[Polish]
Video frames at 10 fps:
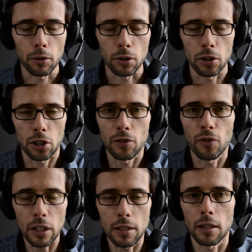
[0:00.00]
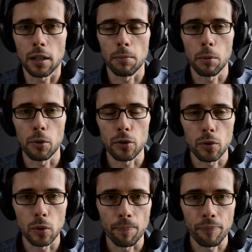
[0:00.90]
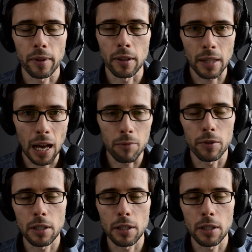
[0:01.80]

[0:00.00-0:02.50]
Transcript: rzeczywistych, po prostu tam